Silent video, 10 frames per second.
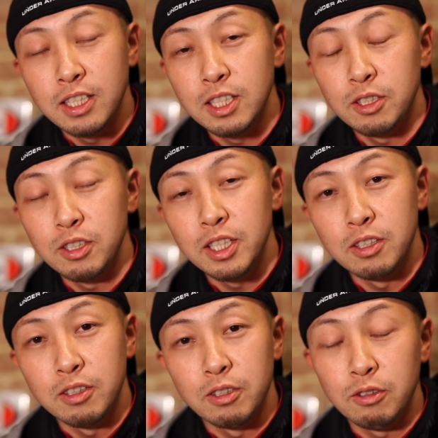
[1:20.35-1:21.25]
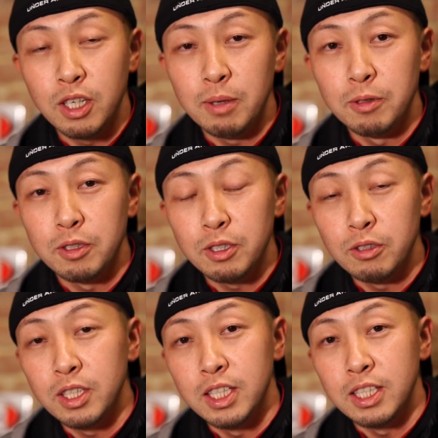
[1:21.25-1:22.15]
ヘチ釣りの動画も
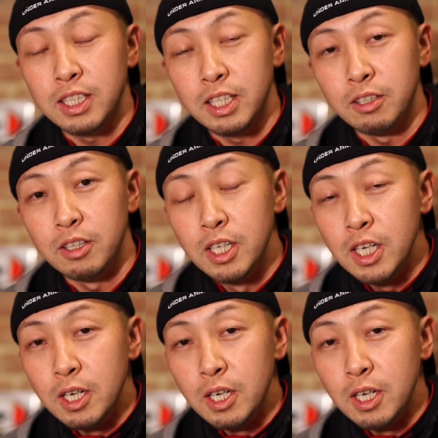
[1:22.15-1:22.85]
そうなんですけど、